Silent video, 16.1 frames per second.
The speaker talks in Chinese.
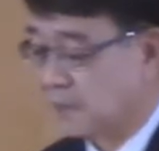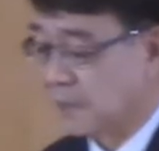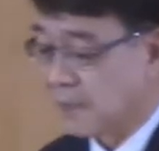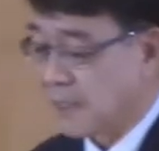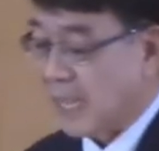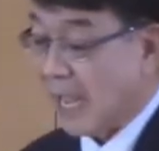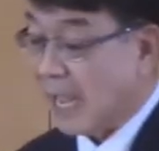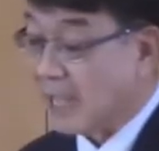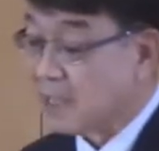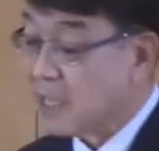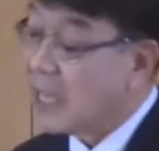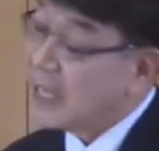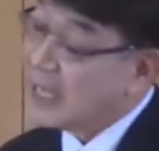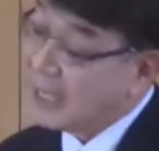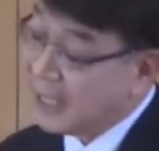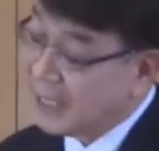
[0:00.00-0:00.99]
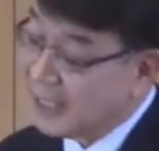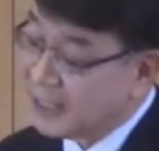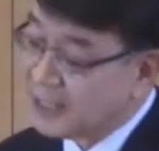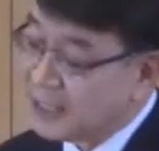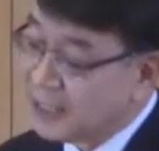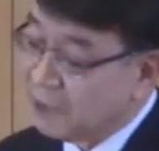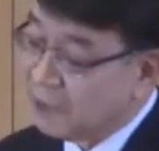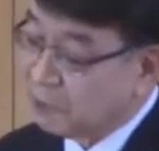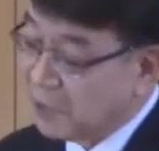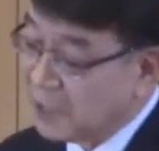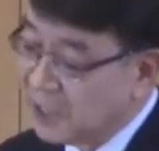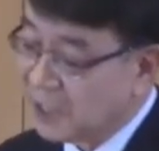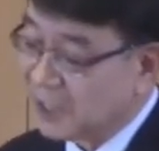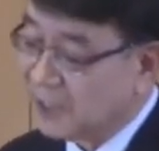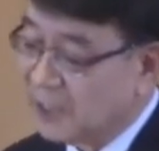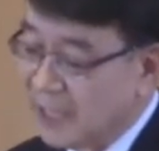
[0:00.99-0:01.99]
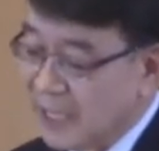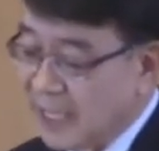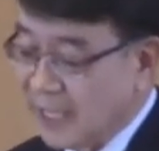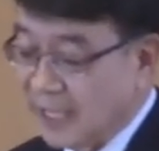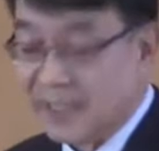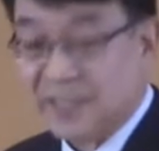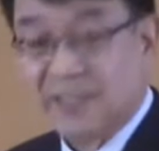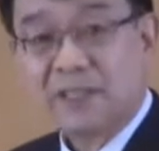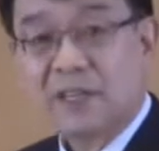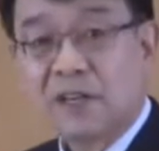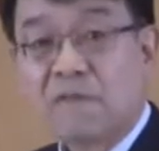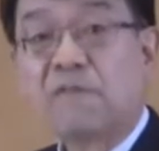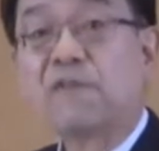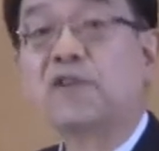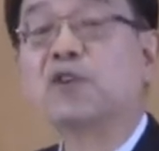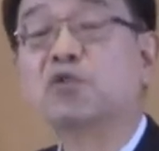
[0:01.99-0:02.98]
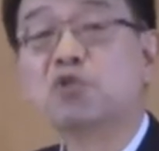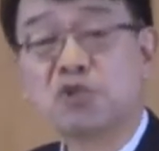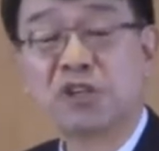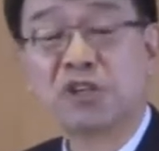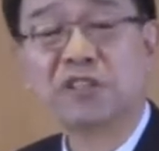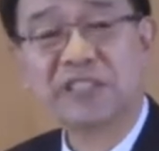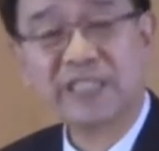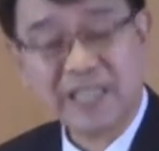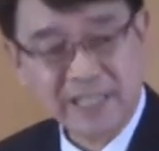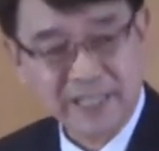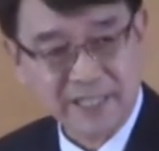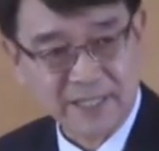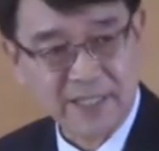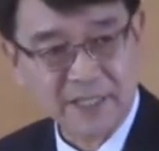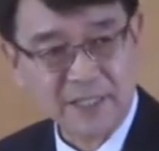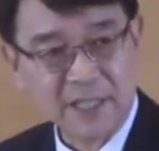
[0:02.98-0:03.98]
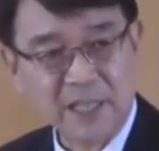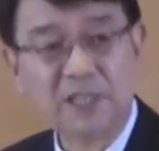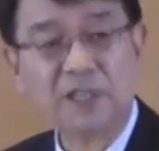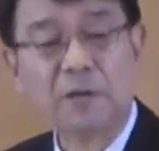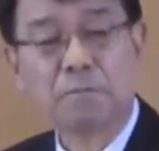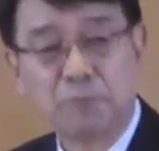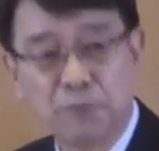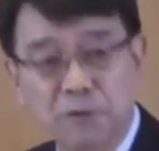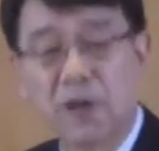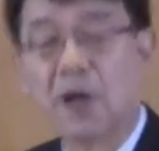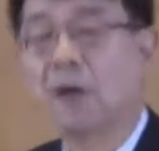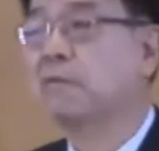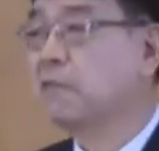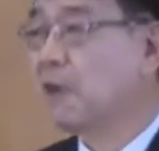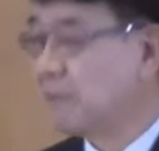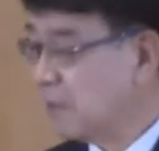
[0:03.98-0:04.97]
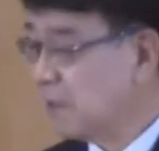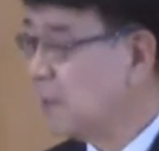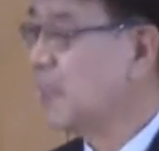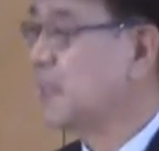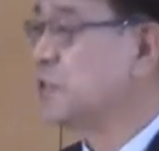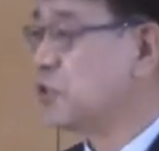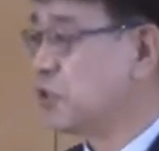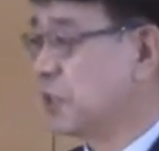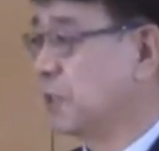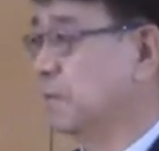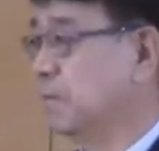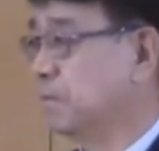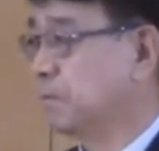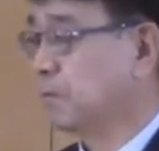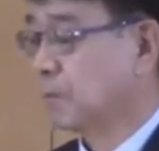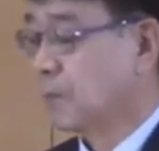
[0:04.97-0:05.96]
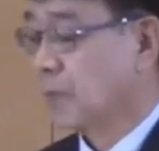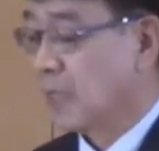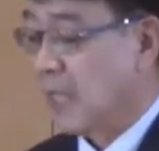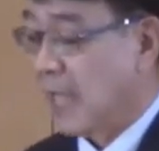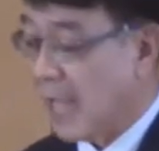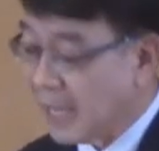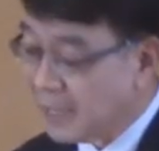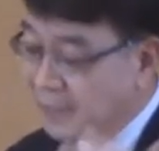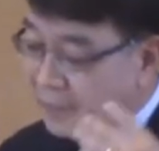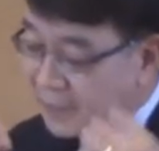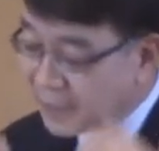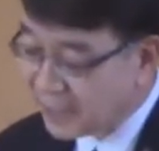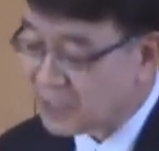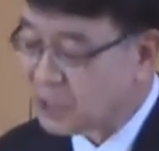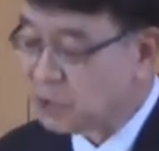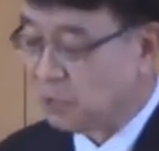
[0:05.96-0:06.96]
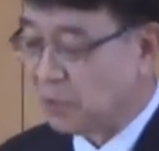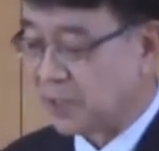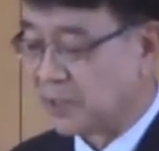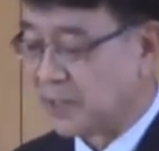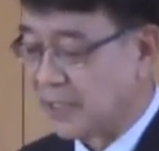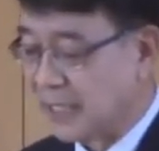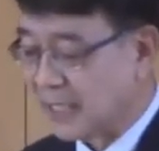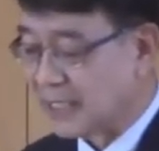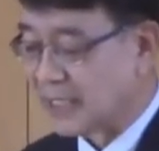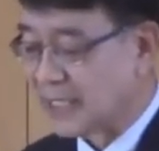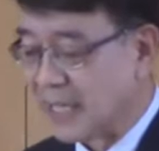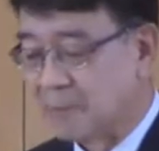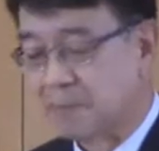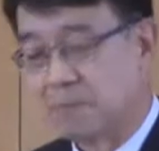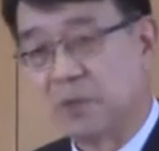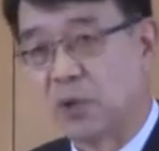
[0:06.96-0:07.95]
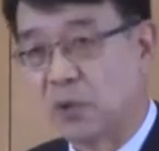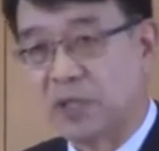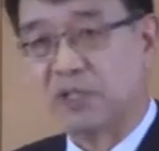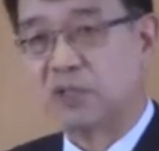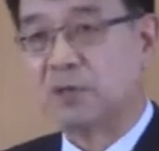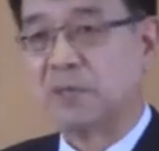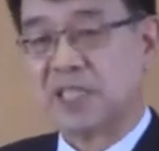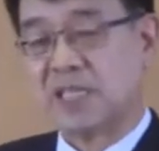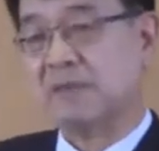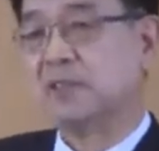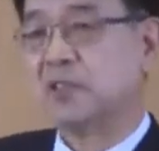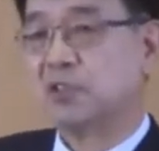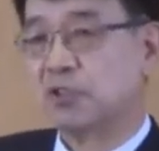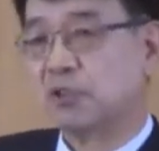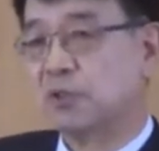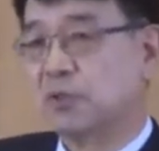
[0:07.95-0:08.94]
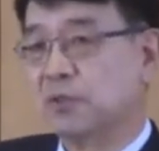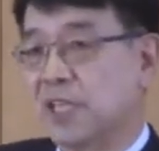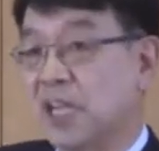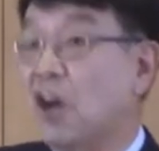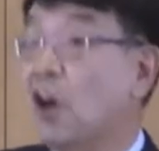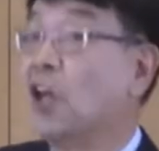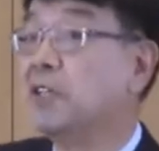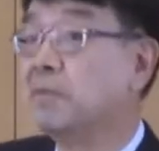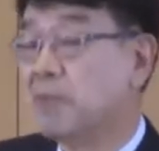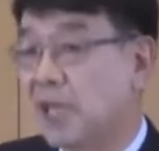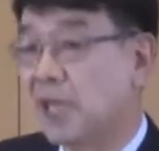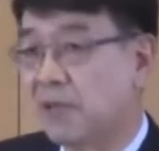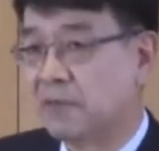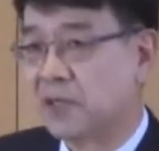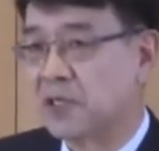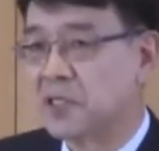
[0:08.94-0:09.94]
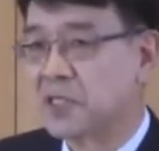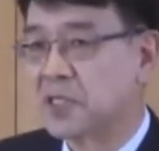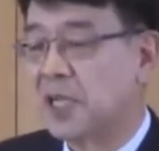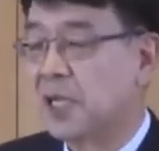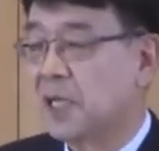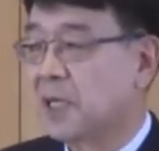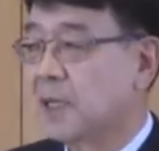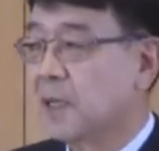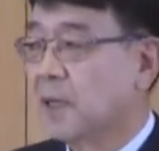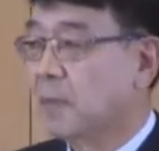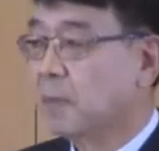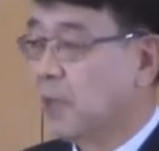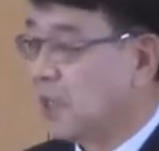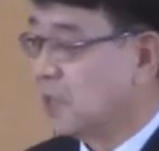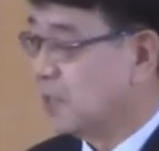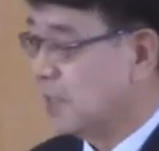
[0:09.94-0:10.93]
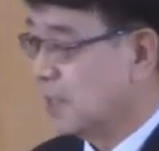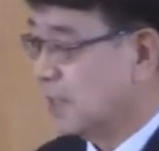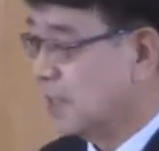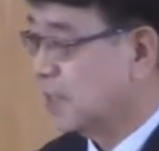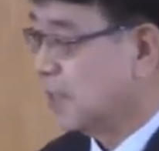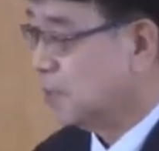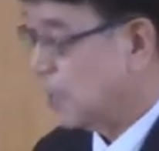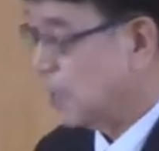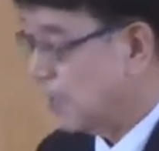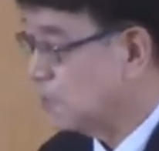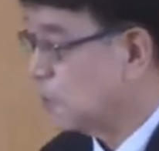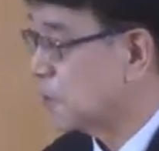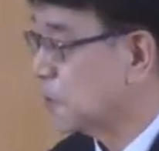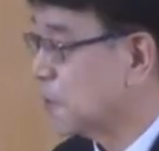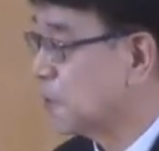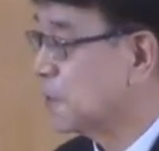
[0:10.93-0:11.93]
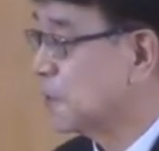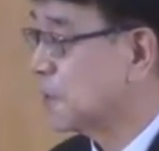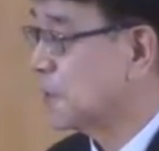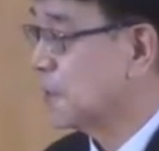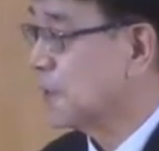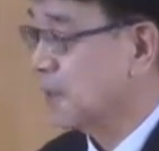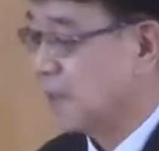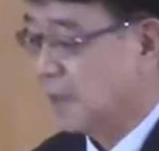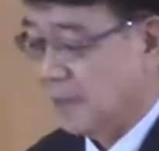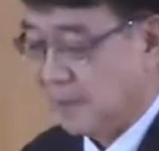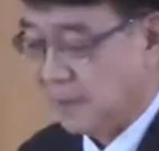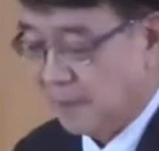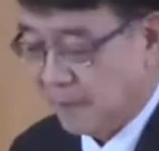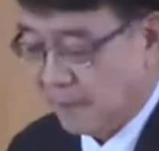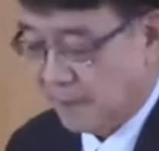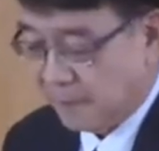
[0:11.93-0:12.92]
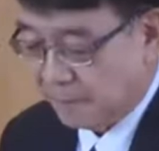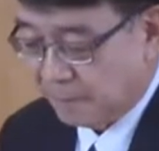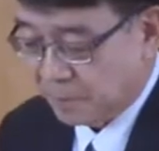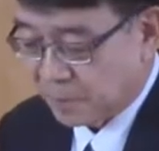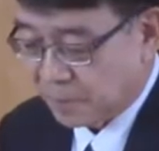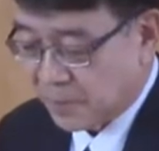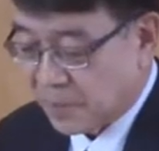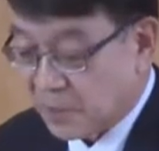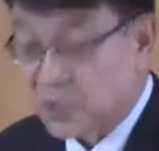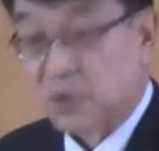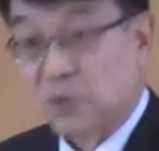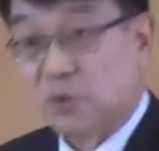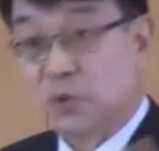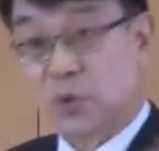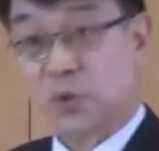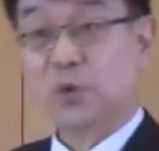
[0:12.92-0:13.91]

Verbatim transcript: 所以我们从从这段呃经节里头看到，呃，神呃神的乐园中有生命树，这棵树的果子可以赐给那些得胜的人，那些信主的人。